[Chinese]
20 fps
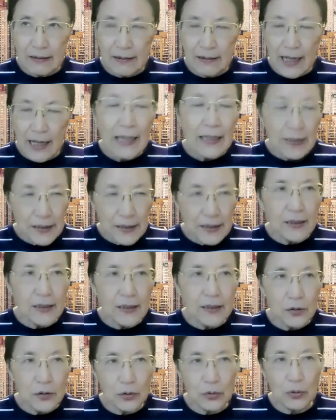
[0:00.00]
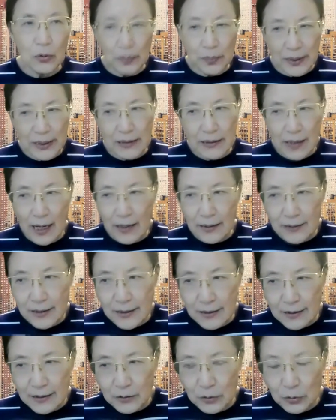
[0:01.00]
代替这种平常
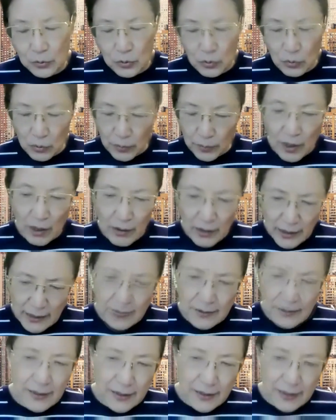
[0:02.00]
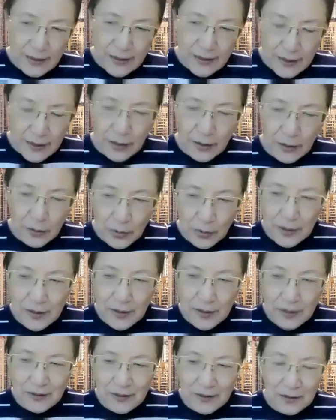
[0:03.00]
心，就是说我们要更积极一点，对
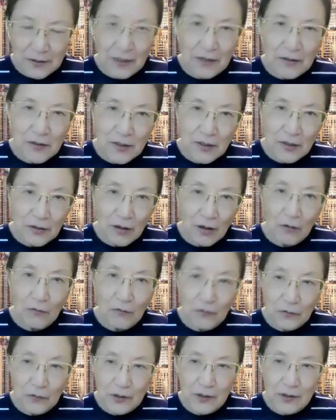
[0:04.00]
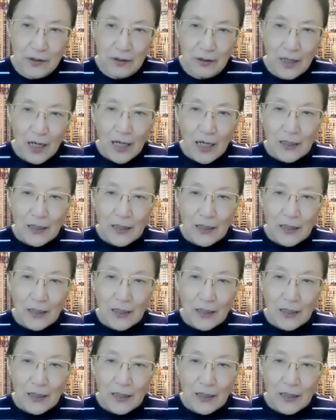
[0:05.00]
自己的人生要负责。